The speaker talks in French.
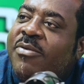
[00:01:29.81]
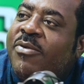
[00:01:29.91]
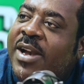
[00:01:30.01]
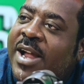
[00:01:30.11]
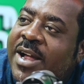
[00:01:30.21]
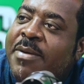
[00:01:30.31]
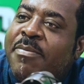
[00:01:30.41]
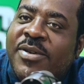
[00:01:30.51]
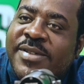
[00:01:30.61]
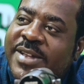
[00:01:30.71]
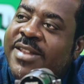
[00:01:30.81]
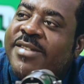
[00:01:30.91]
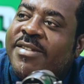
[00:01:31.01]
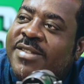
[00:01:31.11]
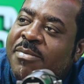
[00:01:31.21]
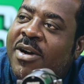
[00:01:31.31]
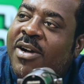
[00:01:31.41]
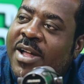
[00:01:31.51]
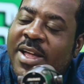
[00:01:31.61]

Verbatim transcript: voilà, des pensées, des sentiments.